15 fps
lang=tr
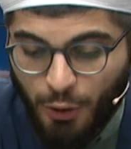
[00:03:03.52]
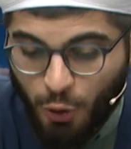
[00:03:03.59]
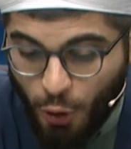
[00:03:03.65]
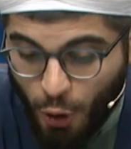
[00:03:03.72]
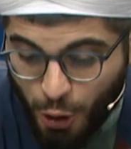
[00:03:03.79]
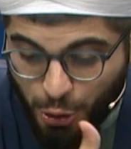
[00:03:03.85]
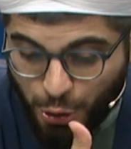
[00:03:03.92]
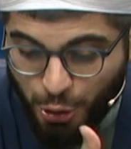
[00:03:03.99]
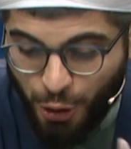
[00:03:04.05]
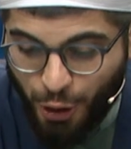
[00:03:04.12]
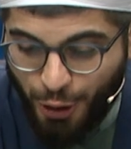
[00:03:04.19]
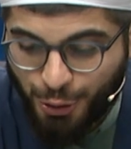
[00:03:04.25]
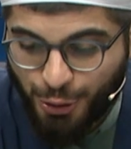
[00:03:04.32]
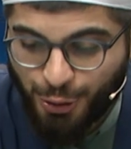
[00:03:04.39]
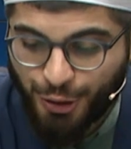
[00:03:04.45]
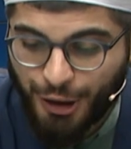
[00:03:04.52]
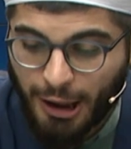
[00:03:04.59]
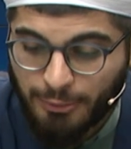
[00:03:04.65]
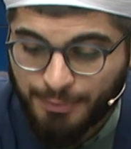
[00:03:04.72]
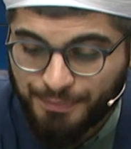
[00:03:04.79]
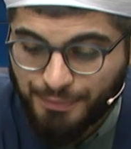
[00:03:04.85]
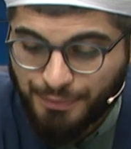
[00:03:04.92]
Korktu
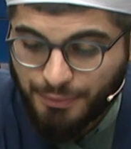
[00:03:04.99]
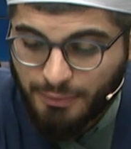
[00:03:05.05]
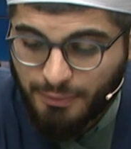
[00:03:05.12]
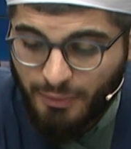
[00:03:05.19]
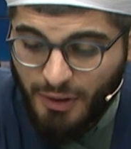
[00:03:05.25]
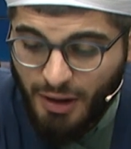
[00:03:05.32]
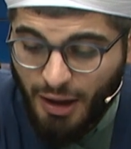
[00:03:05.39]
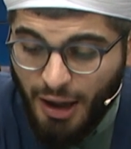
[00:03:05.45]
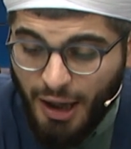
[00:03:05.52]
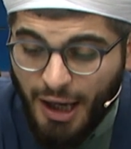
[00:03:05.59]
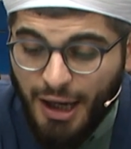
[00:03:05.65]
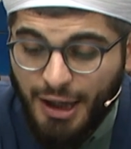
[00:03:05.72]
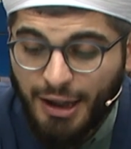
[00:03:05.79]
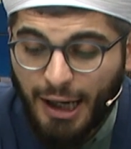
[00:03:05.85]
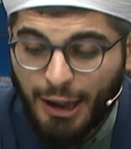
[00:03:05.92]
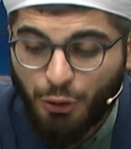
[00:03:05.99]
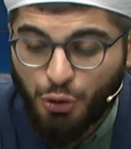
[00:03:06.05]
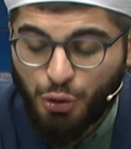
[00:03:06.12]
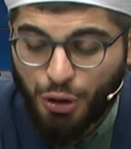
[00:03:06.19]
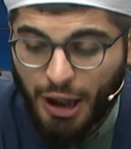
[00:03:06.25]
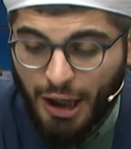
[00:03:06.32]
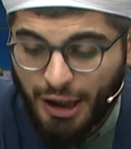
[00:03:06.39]
gördüğünden.
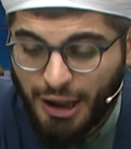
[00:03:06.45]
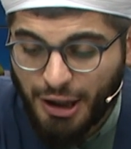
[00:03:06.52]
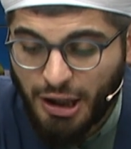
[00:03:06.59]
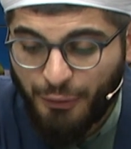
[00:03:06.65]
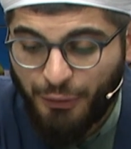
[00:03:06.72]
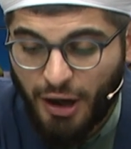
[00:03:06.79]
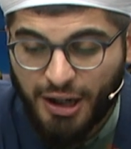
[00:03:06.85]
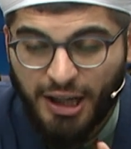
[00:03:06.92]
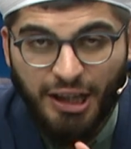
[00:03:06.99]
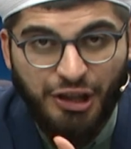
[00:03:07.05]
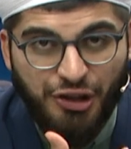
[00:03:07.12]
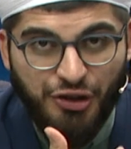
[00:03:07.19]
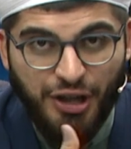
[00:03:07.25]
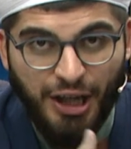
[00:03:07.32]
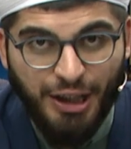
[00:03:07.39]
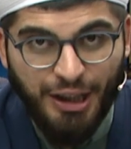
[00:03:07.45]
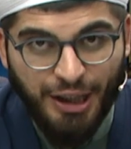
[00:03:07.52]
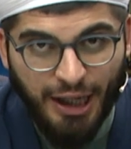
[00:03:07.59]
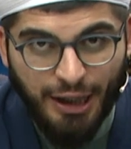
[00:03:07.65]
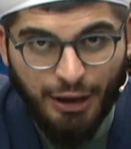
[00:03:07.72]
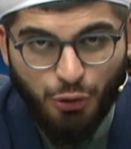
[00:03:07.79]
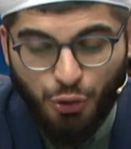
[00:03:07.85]
Yeryüzü de ilk defa kan içecekti
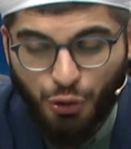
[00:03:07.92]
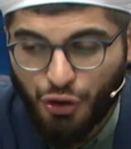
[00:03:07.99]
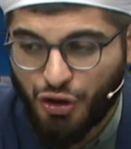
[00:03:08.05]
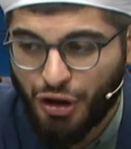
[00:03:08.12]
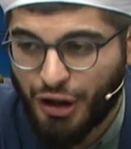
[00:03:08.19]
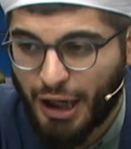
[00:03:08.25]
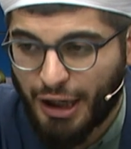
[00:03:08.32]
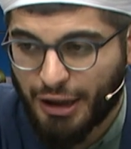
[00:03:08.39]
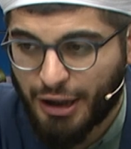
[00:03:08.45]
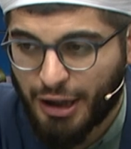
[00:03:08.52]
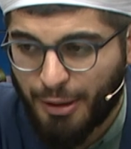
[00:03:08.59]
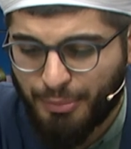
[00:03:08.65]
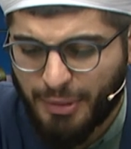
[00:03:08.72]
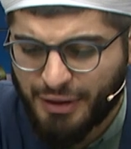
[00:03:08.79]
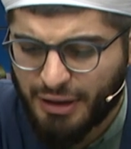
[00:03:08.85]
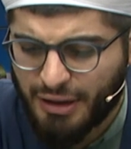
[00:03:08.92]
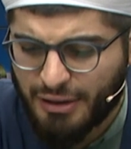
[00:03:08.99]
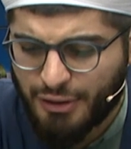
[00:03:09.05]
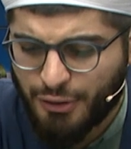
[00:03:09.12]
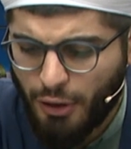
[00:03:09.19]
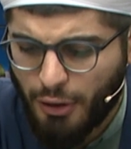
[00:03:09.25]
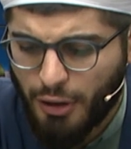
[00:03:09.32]
yani. Çünkü cinlerde kan
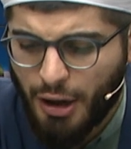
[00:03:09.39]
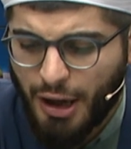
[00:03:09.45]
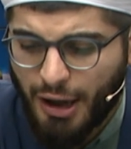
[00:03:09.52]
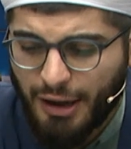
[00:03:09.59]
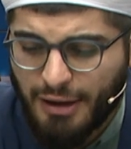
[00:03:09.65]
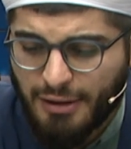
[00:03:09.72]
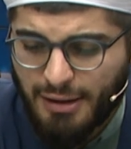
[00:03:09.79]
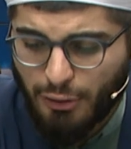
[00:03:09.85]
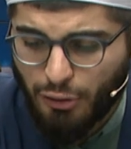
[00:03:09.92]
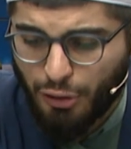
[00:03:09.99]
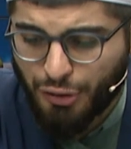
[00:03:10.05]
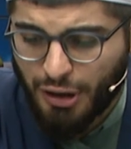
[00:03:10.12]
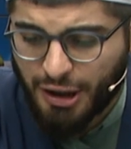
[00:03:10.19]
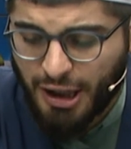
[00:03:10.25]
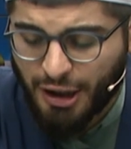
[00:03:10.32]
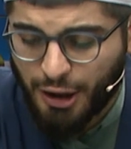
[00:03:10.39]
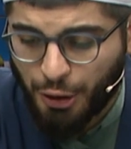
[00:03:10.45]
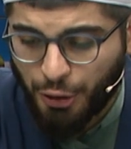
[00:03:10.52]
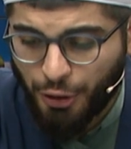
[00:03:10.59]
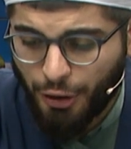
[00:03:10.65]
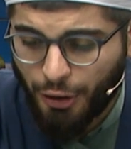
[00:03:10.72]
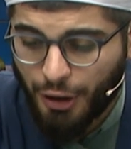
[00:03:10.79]
meselesi yok. İnsanoğlundan kan
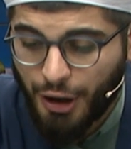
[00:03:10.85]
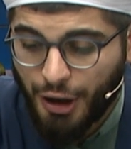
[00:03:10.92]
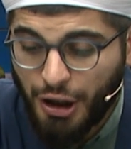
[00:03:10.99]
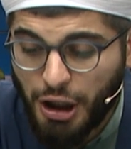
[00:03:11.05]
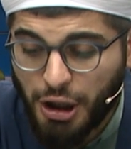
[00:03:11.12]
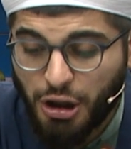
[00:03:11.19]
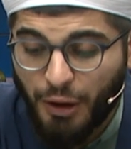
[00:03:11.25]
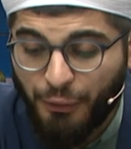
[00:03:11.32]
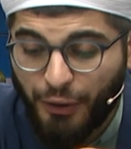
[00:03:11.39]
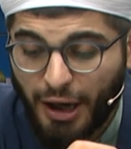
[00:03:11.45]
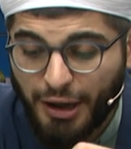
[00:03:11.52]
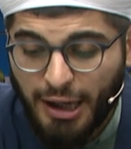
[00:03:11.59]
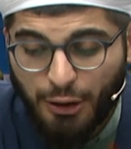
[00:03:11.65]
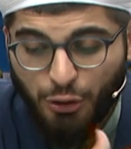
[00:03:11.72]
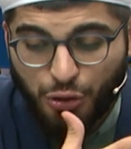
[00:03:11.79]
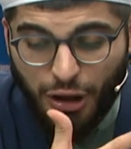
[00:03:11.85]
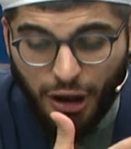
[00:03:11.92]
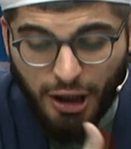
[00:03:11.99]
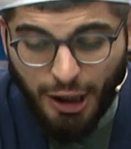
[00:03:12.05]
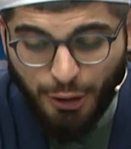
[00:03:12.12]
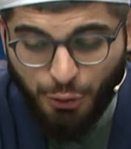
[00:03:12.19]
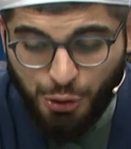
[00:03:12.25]
akıyor. İlk defa yeryüzüne
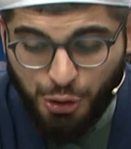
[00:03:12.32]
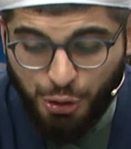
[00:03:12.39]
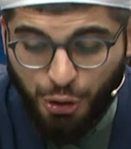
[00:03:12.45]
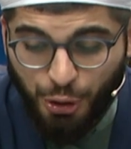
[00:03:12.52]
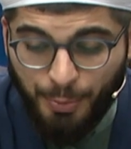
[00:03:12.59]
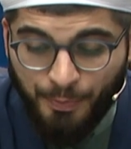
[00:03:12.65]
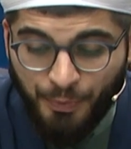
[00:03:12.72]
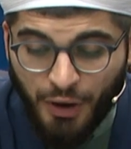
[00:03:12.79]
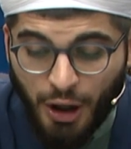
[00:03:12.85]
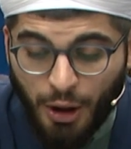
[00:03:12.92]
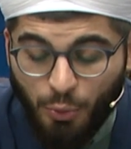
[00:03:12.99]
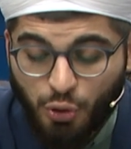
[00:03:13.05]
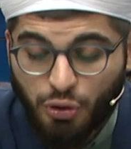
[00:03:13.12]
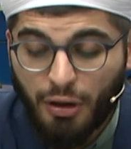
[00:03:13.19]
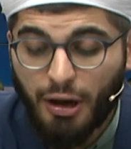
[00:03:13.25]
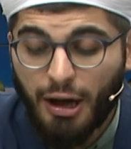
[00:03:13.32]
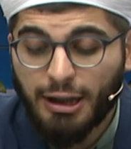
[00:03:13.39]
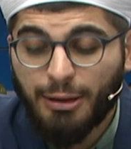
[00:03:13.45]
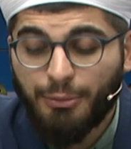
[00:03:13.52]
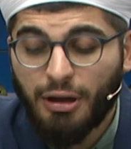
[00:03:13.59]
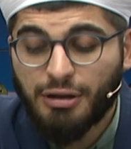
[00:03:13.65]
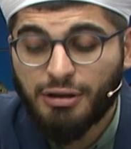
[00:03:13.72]
kan düştü. Bu sefer
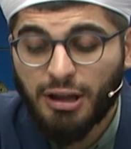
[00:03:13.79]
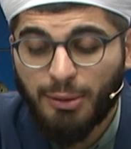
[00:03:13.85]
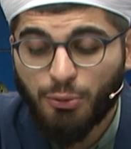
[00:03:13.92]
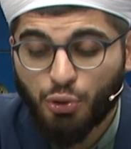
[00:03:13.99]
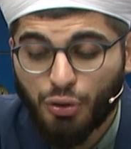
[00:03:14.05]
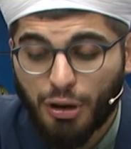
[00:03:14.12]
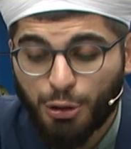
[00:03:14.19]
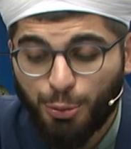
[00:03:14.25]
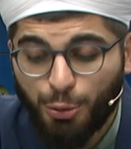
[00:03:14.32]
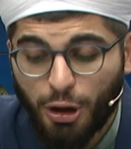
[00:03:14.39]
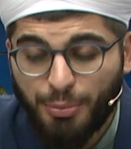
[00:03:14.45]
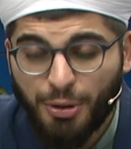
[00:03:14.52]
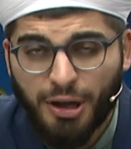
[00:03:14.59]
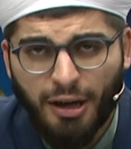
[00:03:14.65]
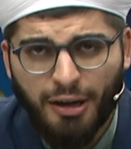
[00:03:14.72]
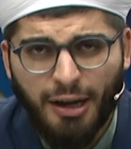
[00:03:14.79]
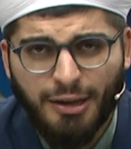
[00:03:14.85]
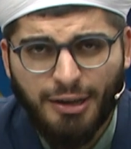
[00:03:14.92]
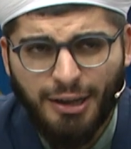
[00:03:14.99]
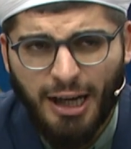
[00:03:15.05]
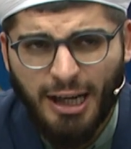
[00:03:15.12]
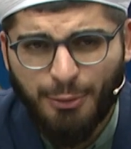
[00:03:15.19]
Adem Aleyhisselam'ın suratı böyle bir
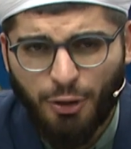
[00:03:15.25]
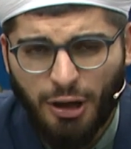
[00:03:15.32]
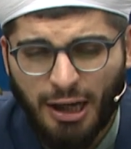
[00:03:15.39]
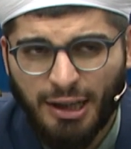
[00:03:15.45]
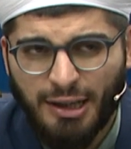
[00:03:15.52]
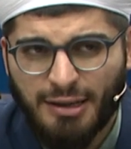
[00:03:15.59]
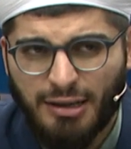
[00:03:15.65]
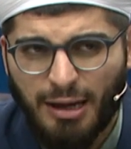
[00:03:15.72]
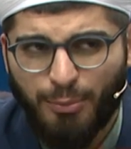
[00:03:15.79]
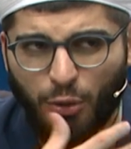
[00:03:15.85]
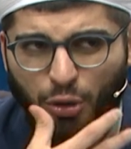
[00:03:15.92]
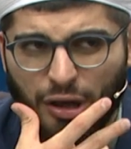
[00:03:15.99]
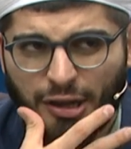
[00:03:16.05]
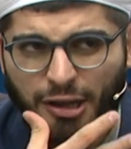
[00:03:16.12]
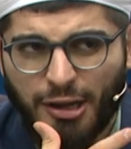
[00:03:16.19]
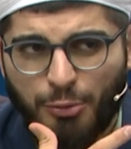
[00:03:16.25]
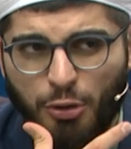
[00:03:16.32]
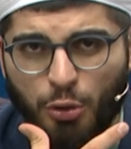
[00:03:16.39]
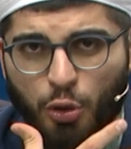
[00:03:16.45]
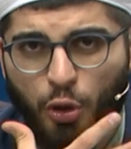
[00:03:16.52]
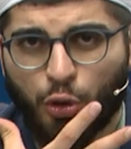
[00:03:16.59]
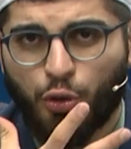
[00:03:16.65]
karardı yani. Böyle hani insan morarır ya
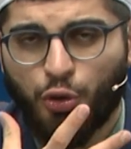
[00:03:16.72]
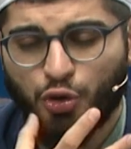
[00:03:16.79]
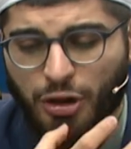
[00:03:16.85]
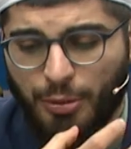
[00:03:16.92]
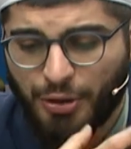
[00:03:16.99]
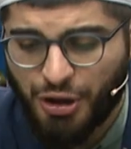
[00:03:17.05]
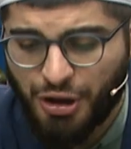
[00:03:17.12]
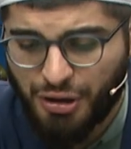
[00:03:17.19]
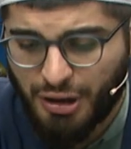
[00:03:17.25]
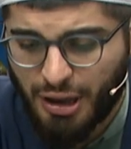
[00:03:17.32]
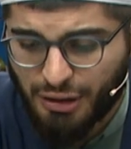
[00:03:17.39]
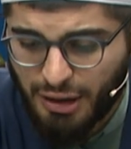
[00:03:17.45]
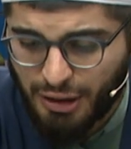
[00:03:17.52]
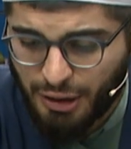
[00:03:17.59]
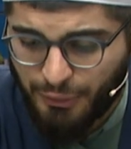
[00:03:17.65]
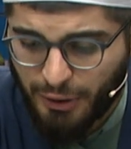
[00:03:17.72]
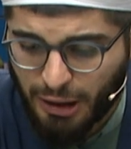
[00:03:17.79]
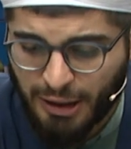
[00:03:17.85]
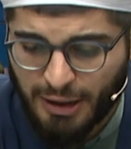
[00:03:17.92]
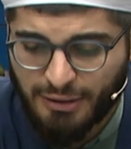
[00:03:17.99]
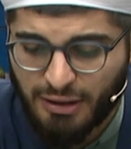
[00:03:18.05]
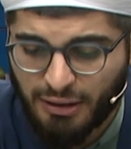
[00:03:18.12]
böyle korkunca bir şiddetlenir falan
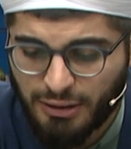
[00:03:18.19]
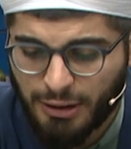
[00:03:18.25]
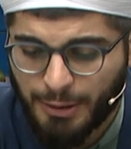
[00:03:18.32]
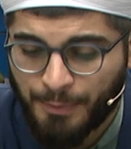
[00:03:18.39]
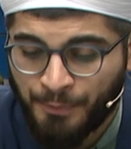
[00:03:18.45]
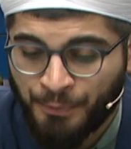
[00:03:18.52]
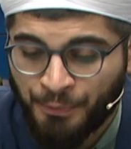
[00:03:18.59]
hastalığı.